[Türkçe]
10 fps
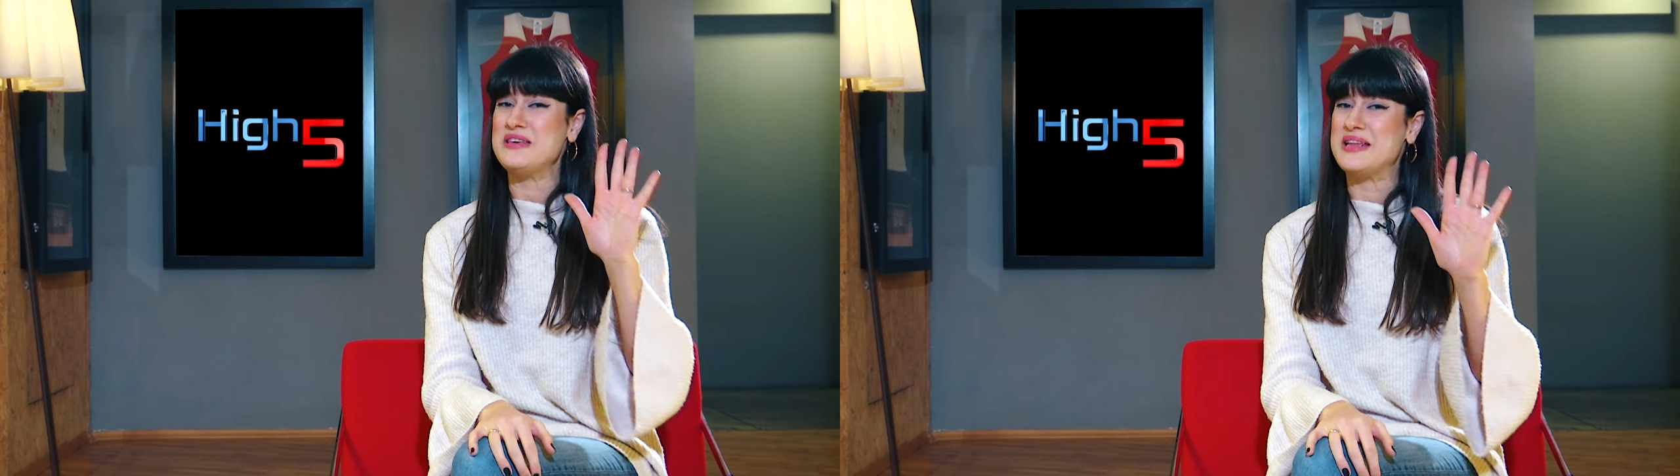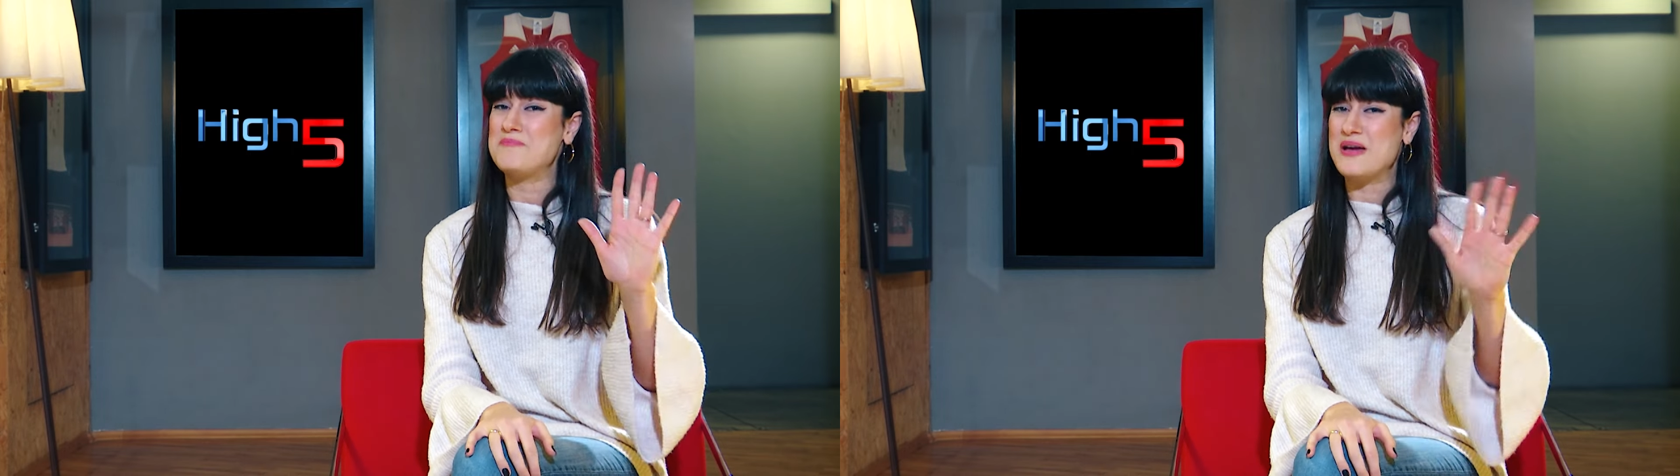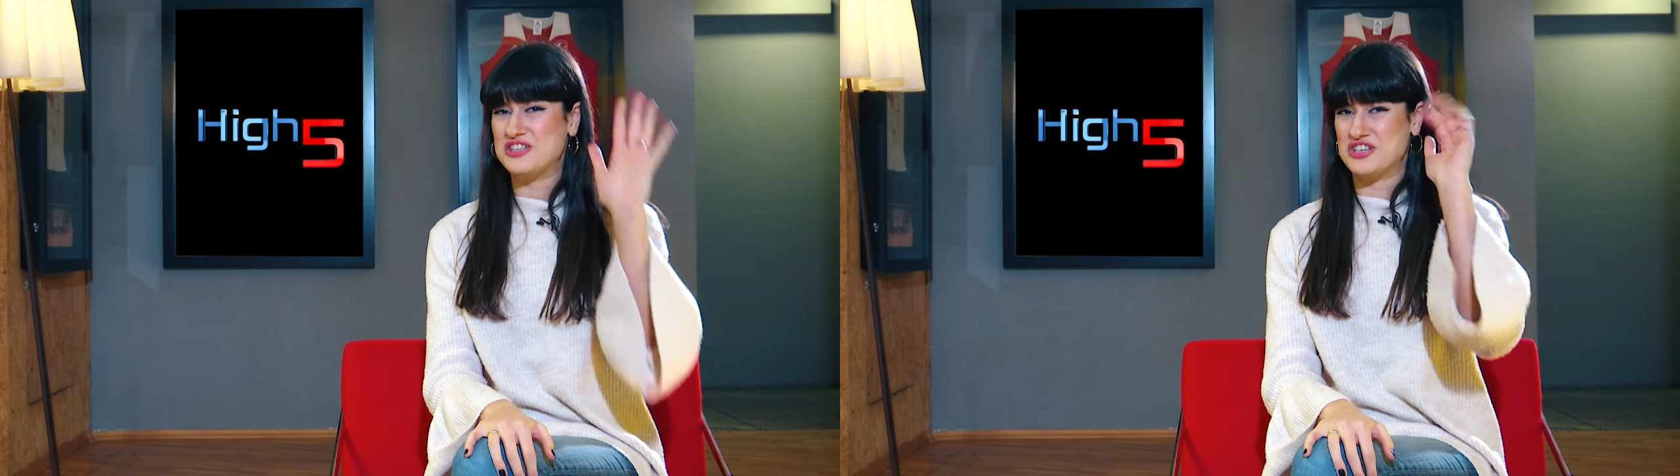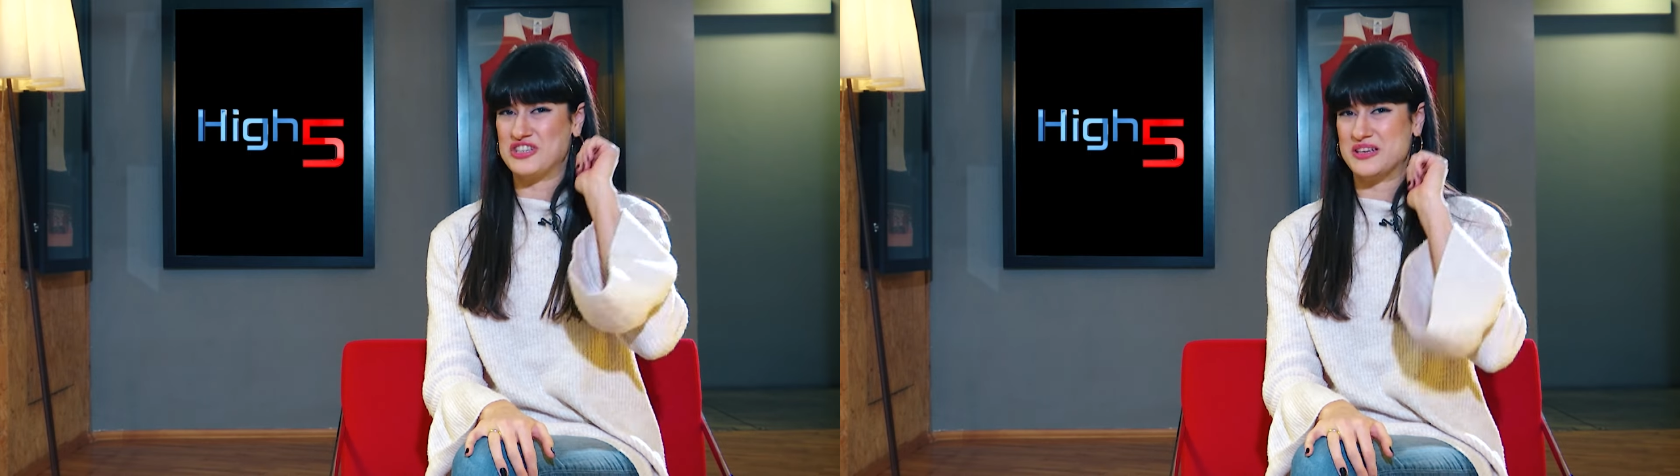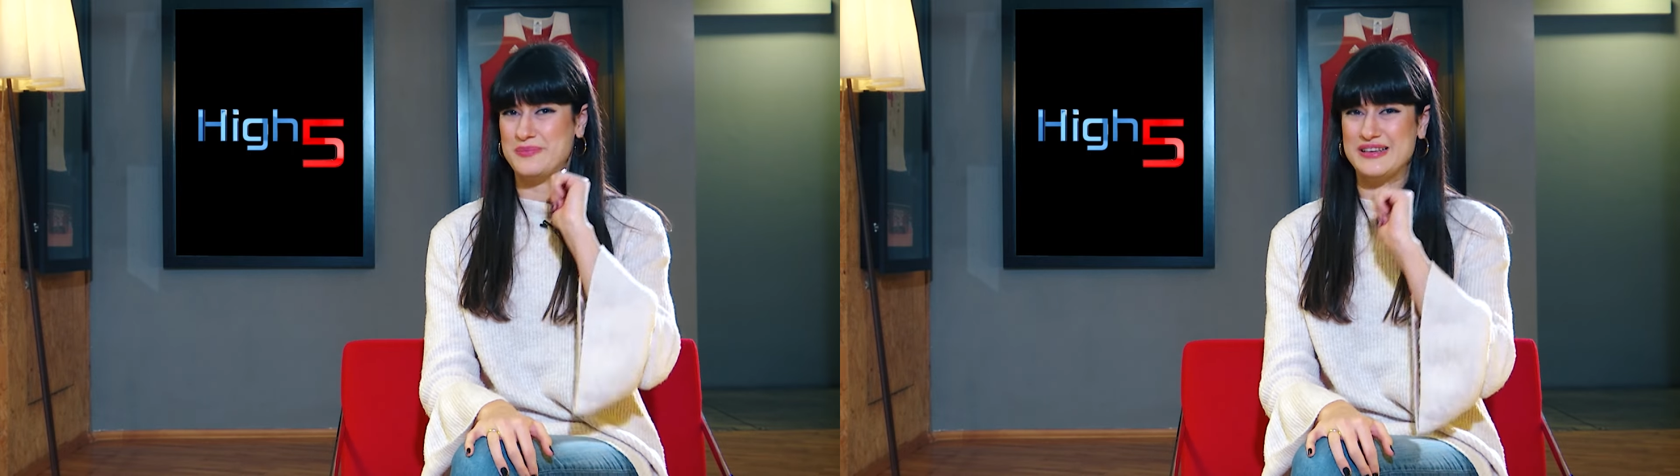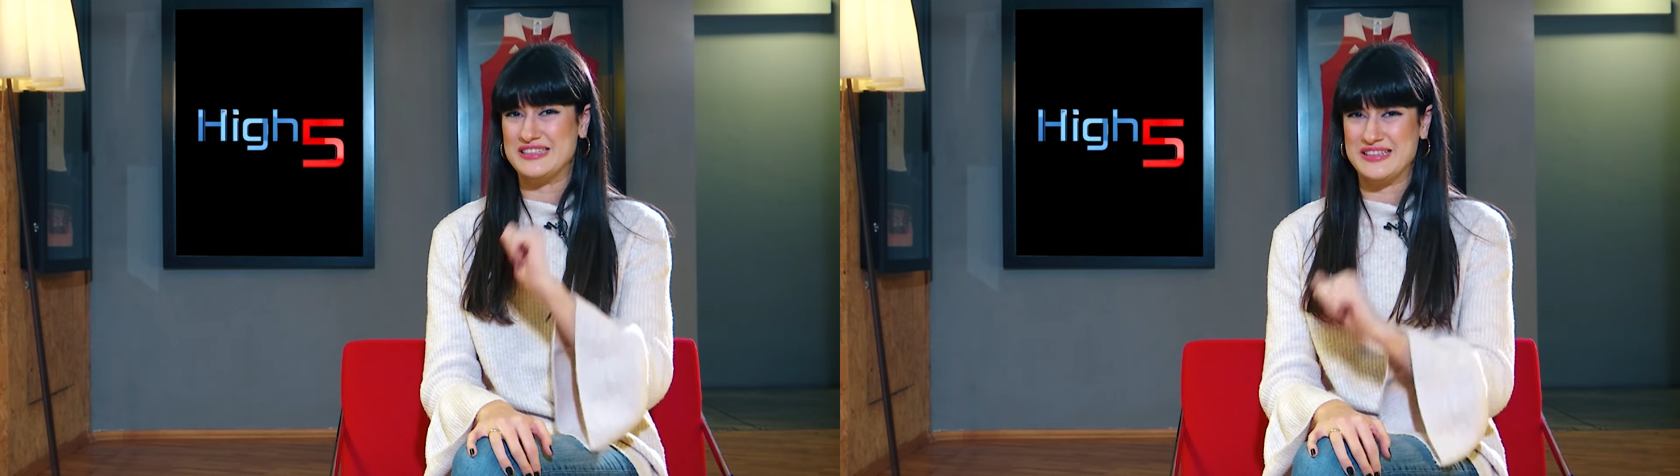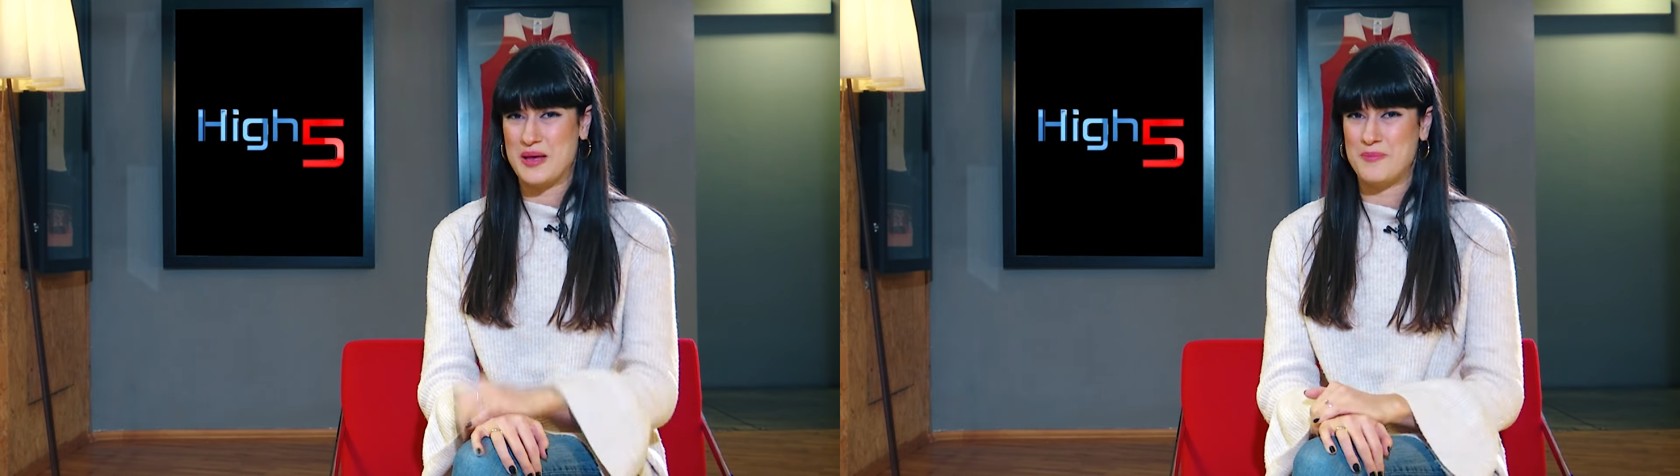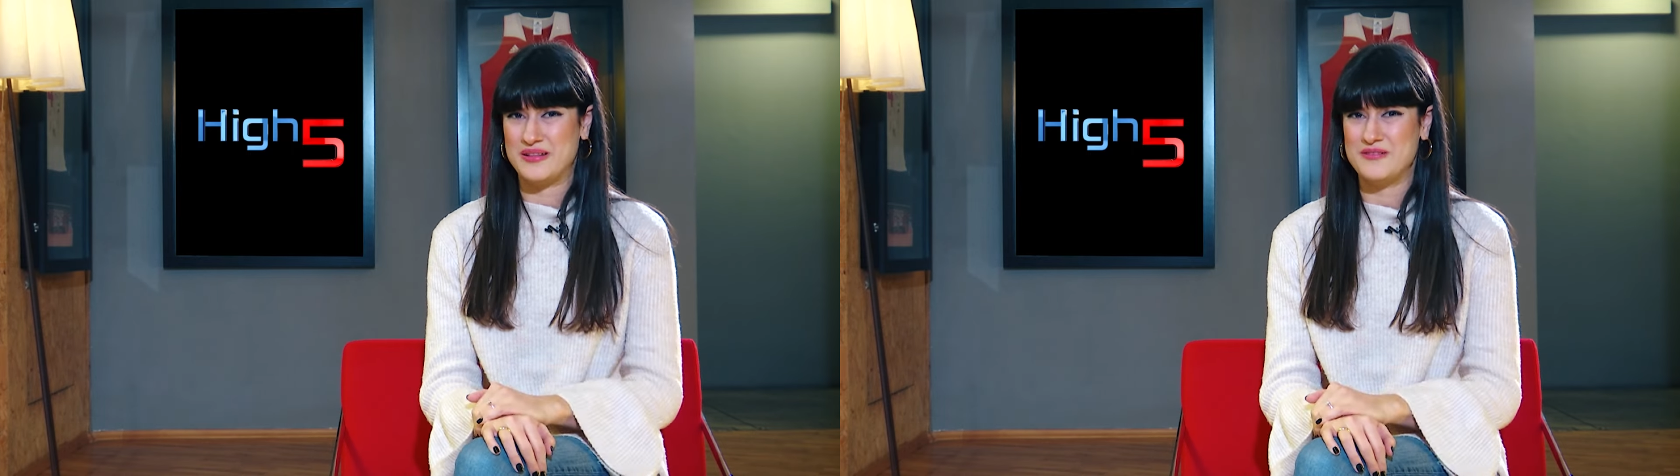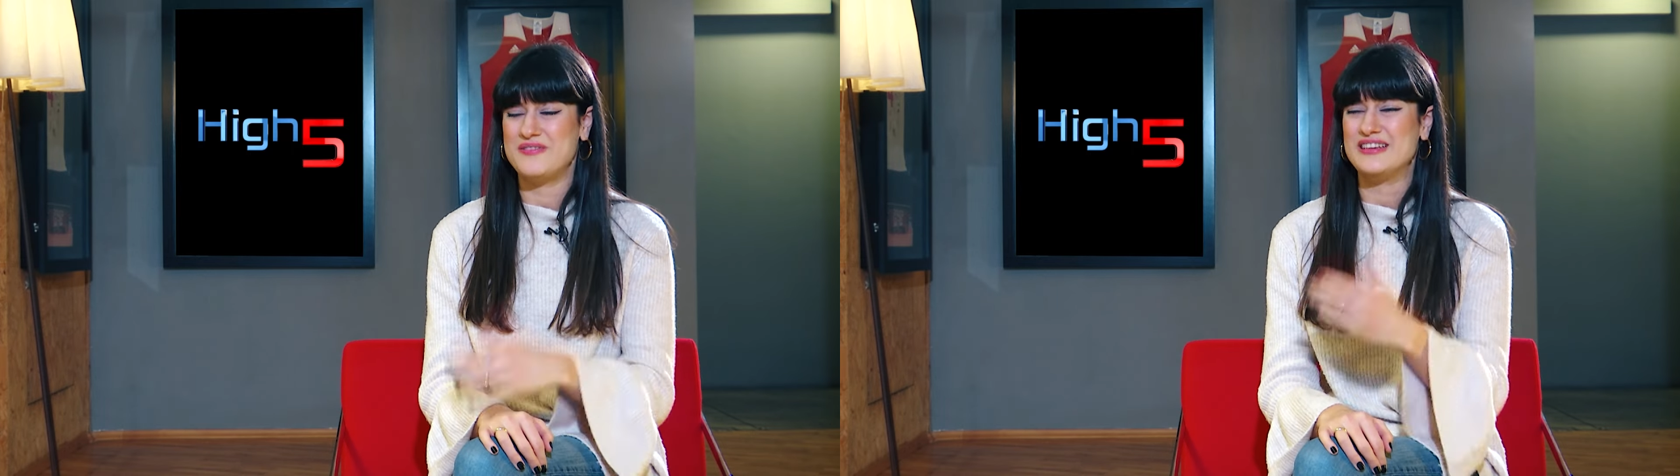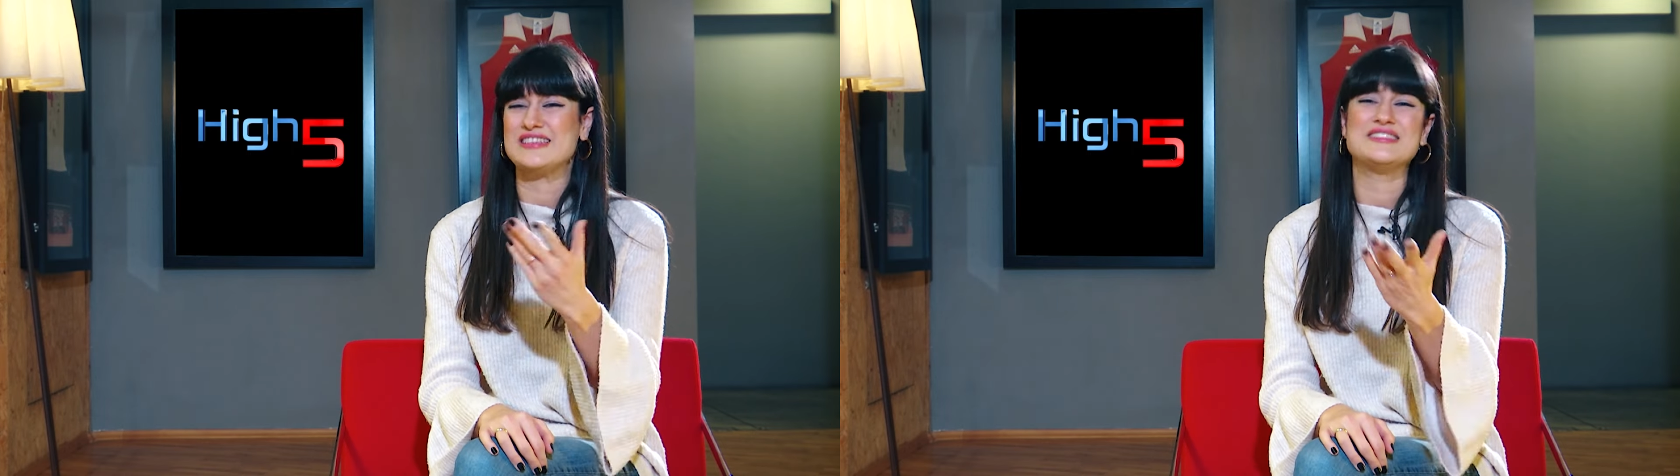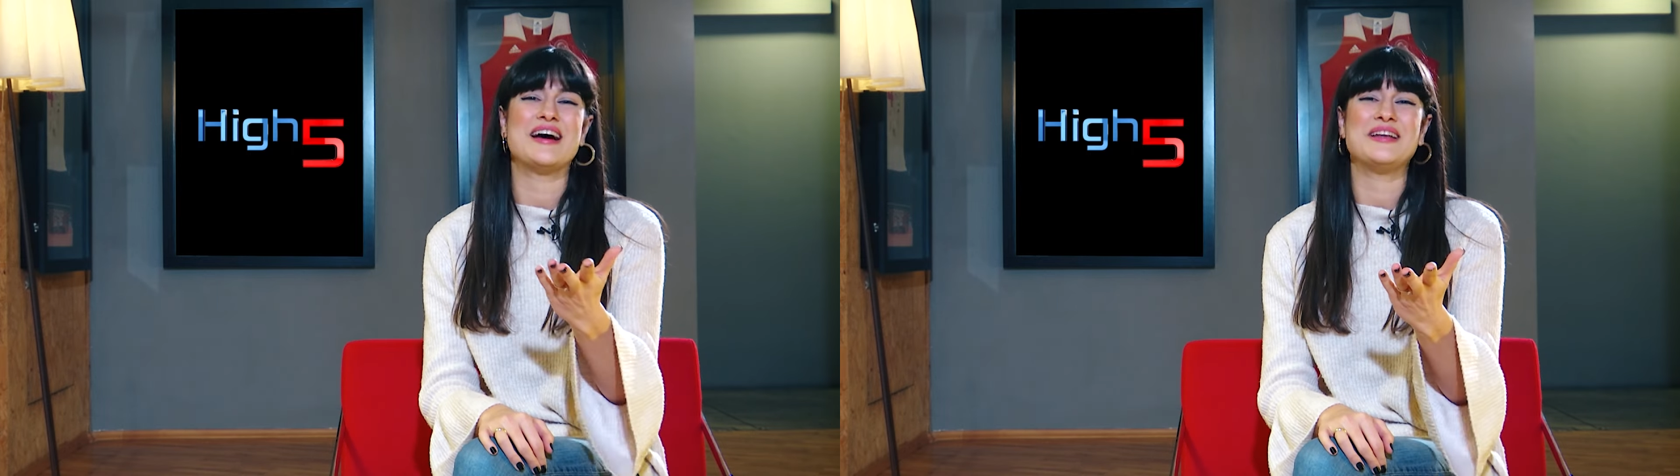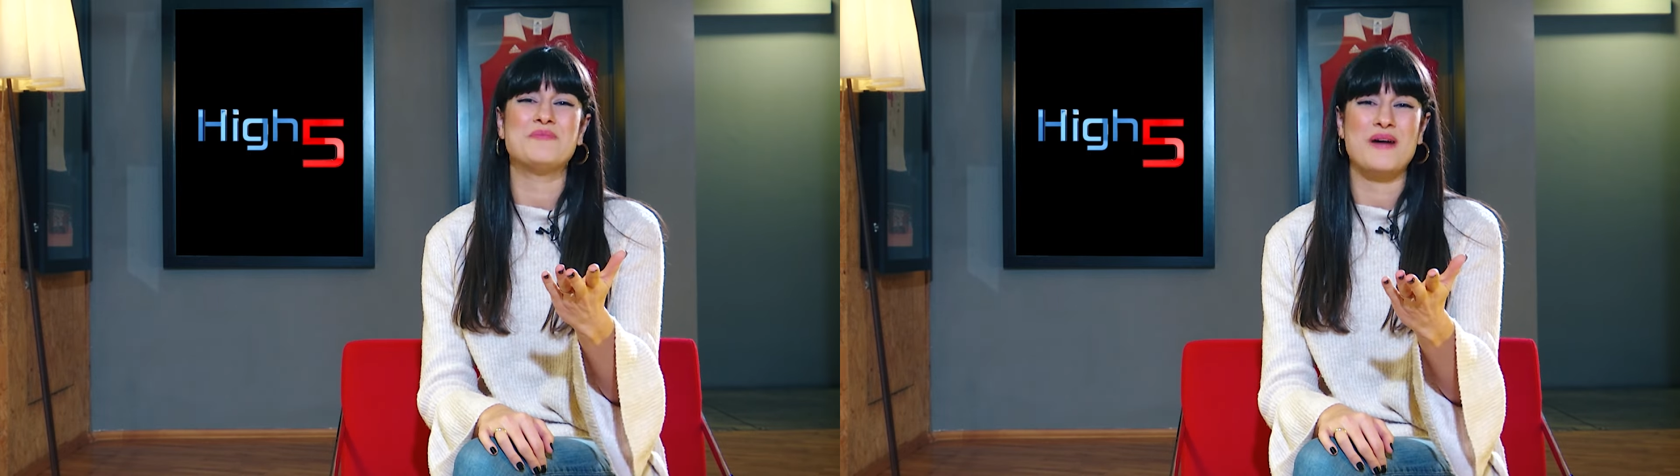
yine 5 kişilik bir liste yapalım ve sizlerle